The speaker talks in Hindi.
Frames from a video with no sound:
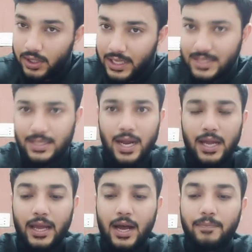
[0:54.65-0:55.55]
इस तरह
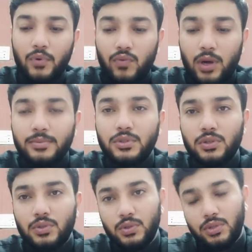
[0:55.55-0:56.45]
के आप प्रोवर्ब्स जो
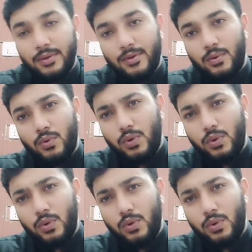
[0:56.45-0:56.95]
सुनते हो